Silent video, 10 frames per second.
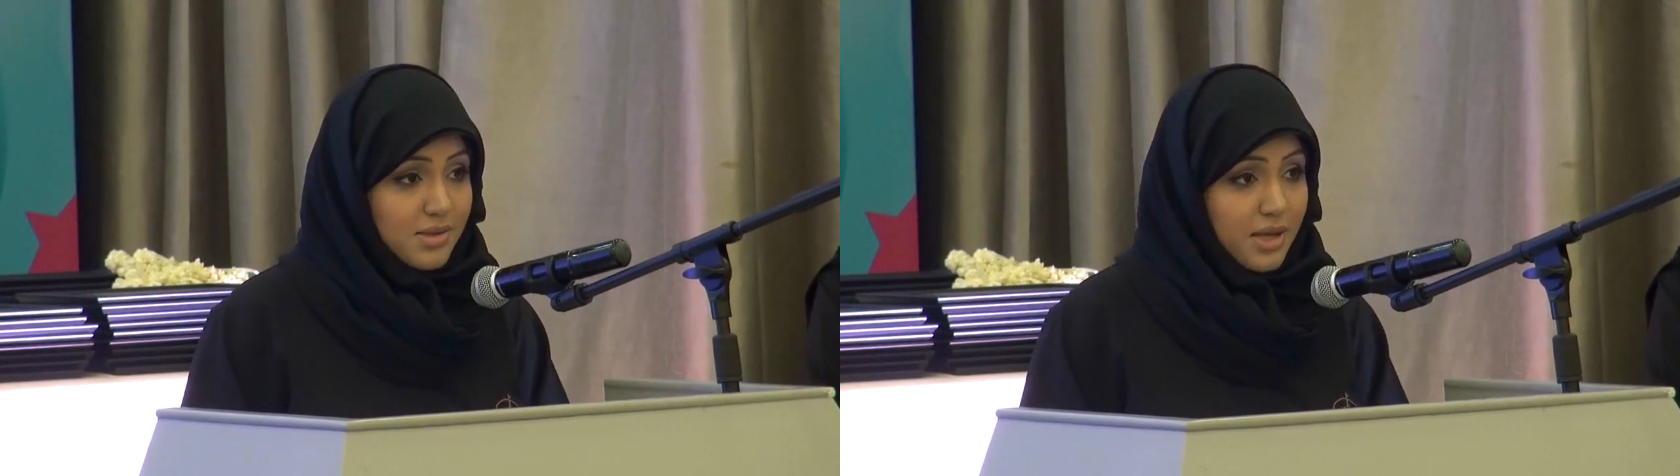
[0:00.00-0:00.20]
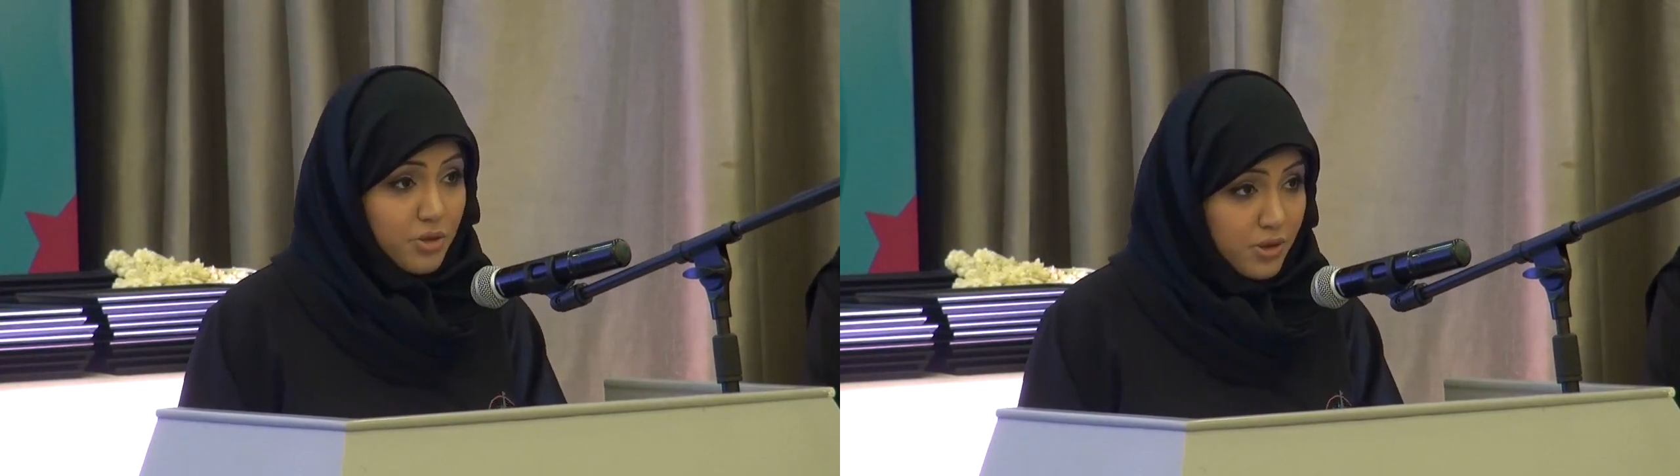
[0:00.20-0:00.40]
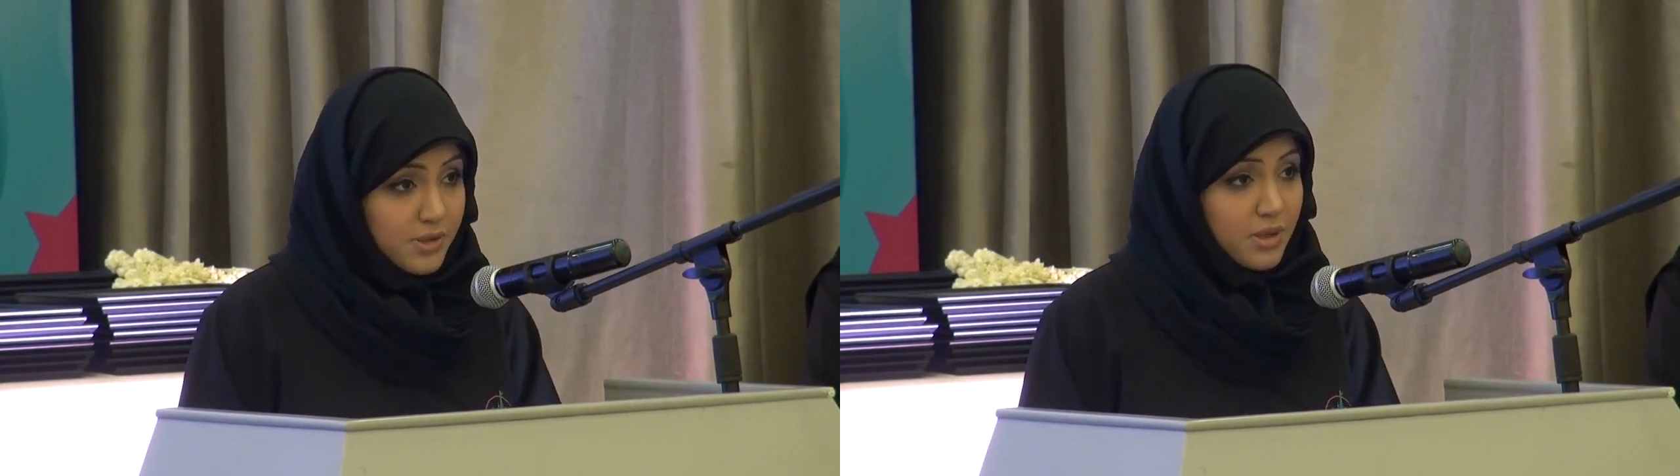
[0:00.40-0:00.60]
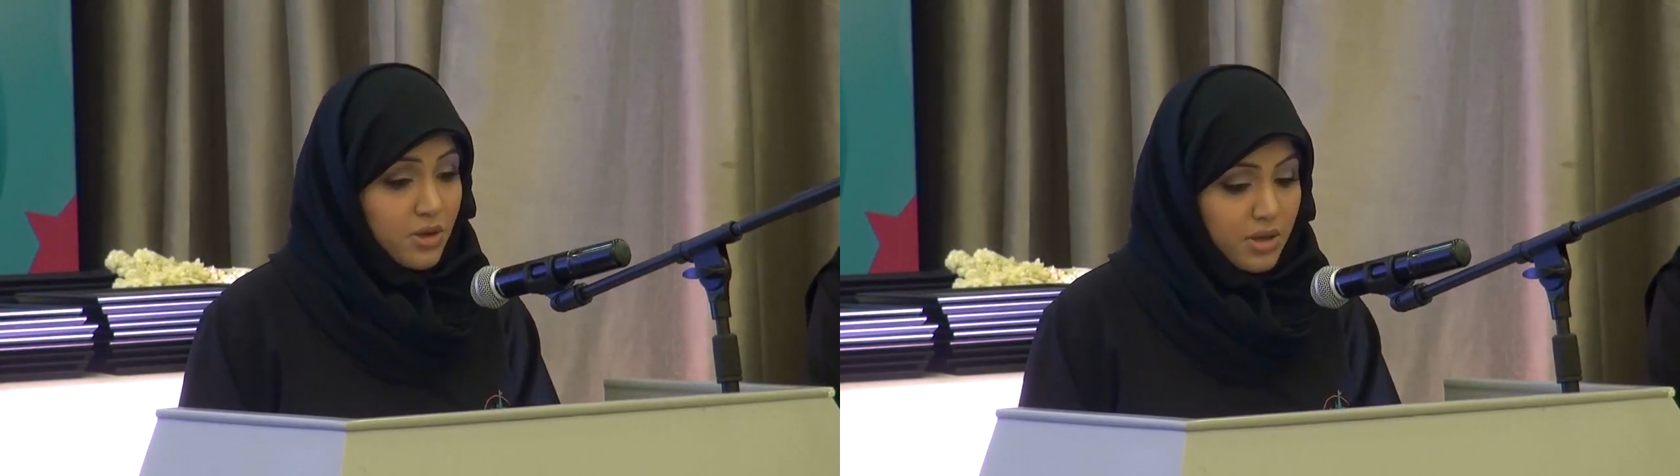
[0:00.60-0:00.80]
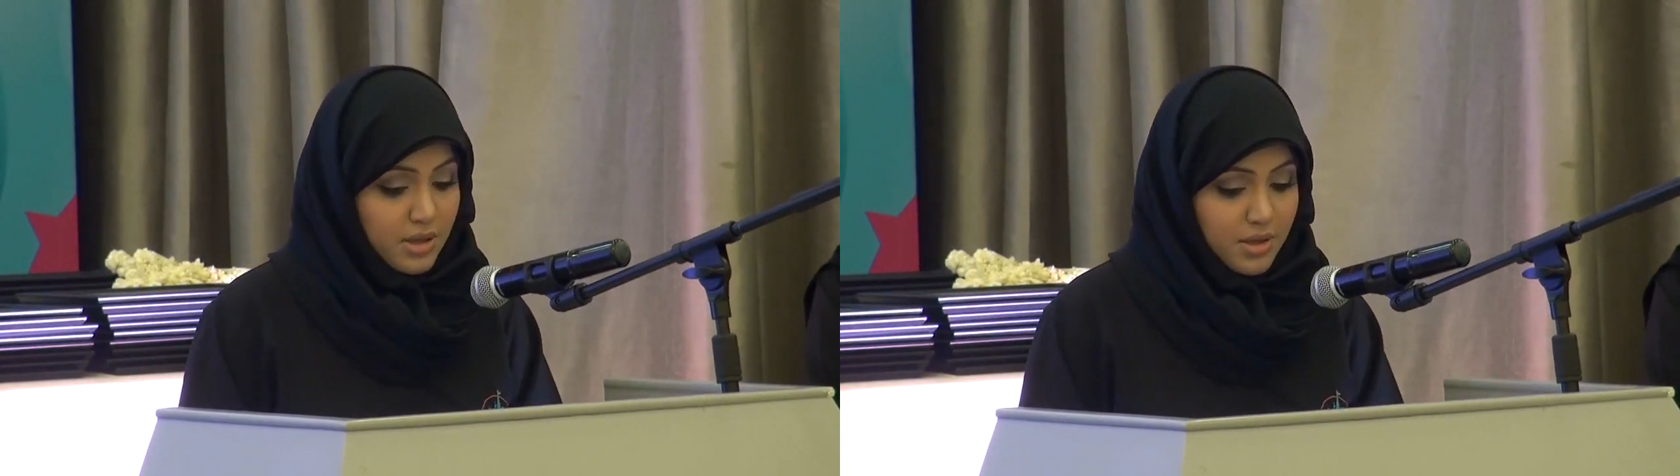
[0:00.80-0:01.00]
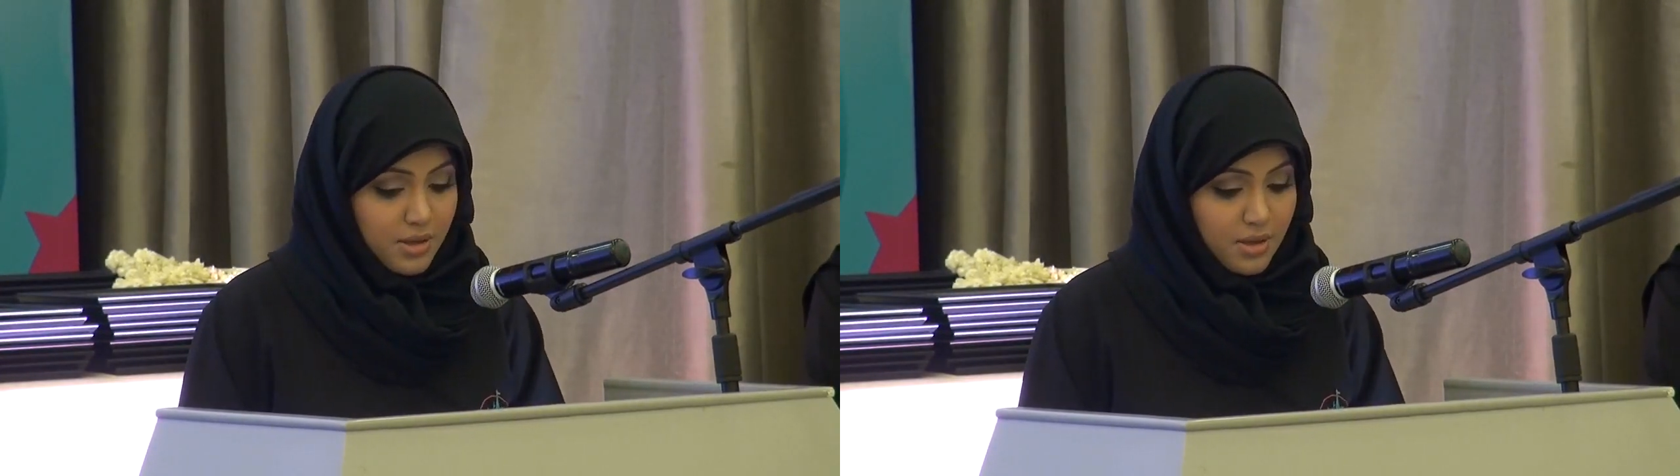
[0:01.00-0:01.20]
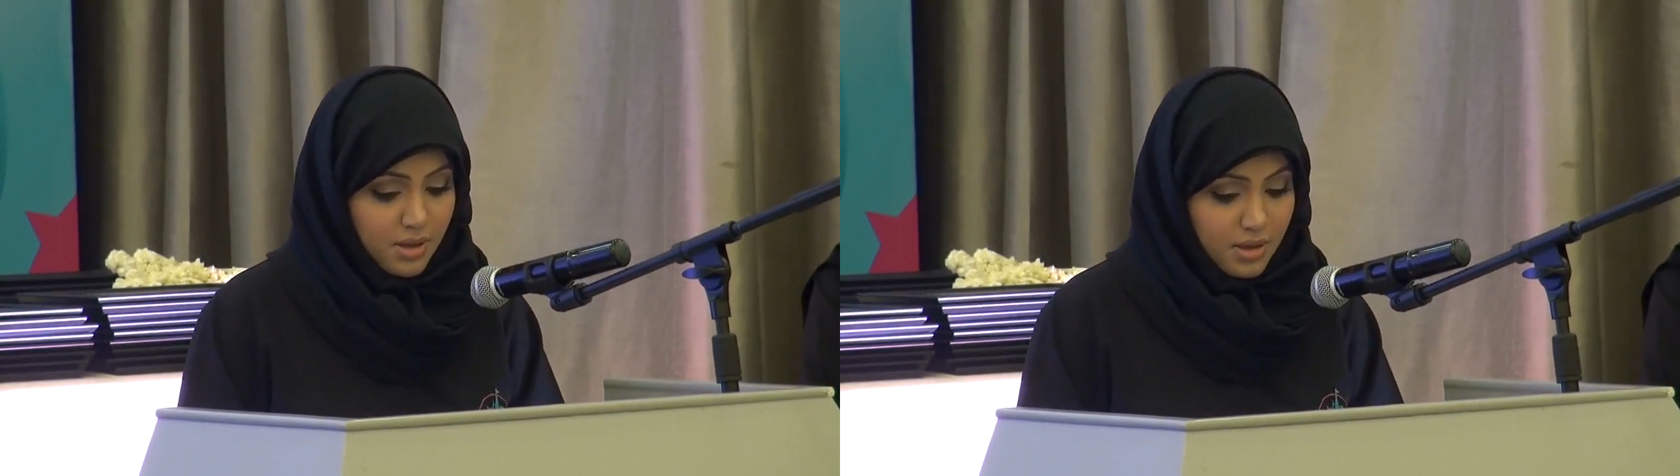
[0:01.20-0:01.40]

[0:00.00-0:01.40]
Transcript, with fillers: سيحزنك؟